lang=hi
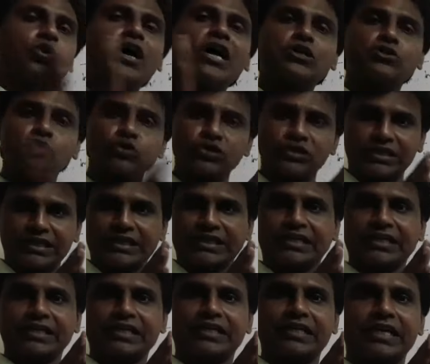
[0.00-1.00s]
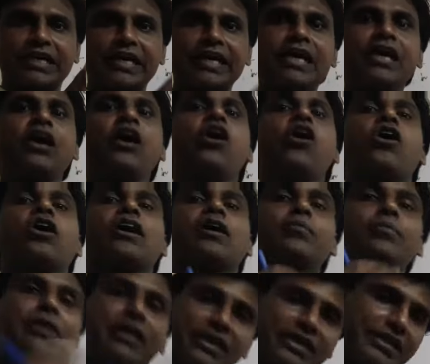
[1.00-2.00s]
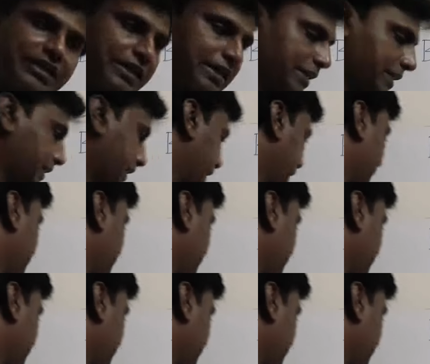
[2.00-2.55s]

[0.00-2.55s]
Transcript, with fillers: को एसोसिएट करते हैं और हम लर्न करते